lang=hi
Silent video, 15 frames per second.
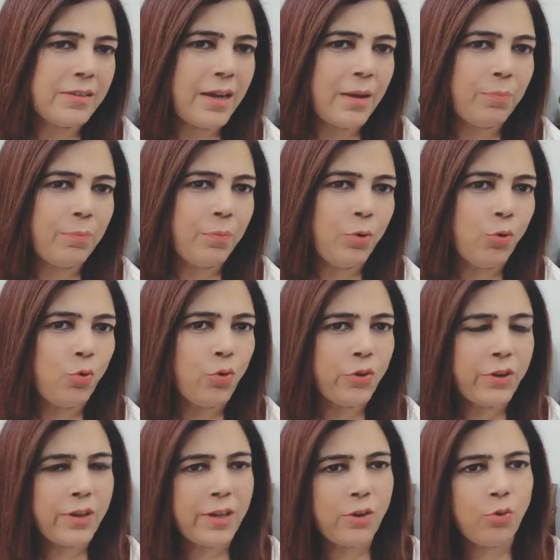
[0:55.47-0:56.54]
आप लोगों
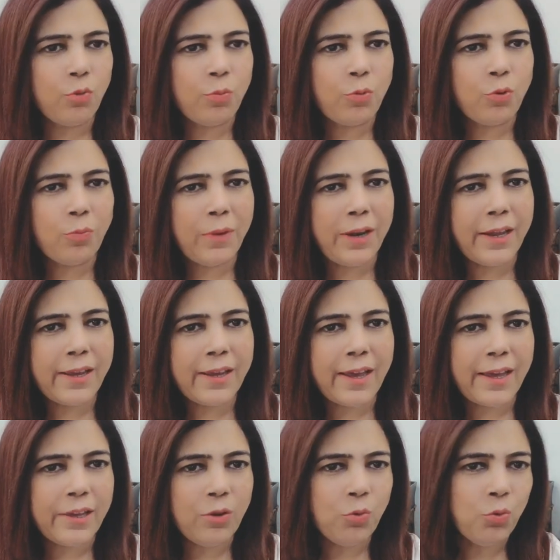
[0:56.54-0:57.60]
के रूबरू में लेके
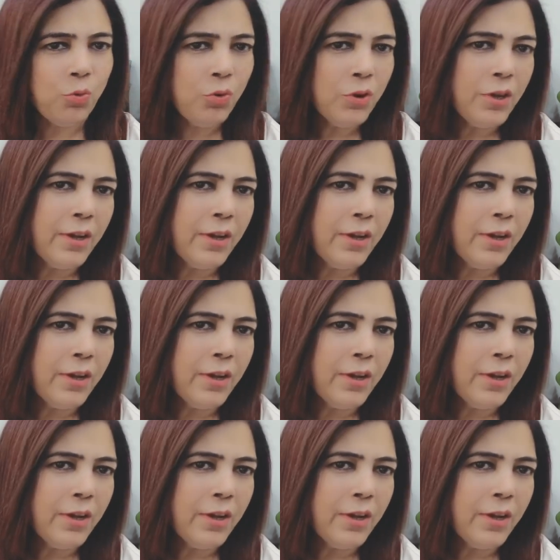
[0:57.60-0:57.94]
आई हूँ